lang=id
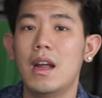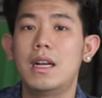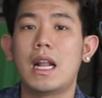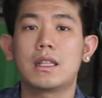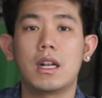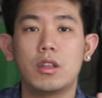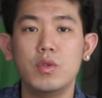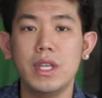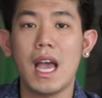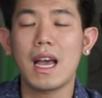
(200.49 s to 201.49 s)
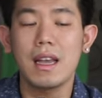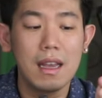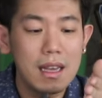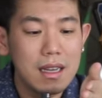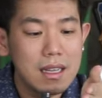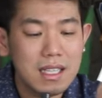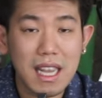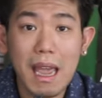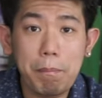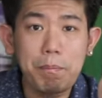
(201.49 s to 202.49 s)
Dan tentunya
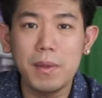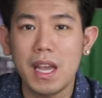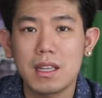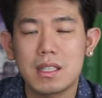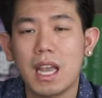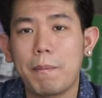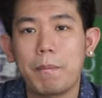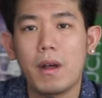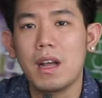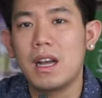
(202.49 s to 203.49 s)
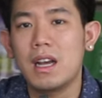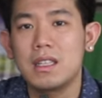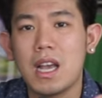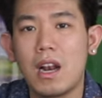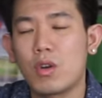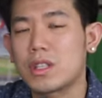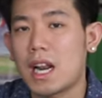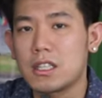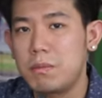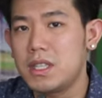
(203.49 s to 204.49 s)
skepnya, skep uh, jalur
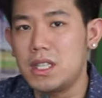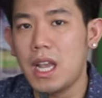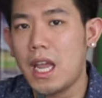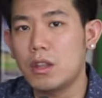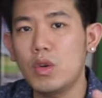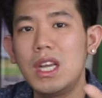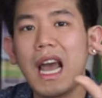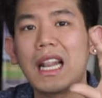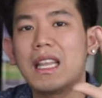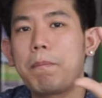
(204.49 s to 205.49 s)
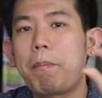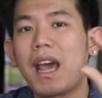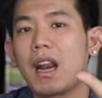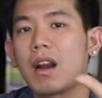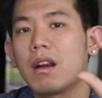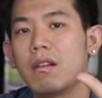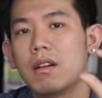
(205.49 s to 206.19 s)
transmisinya itu diganti per.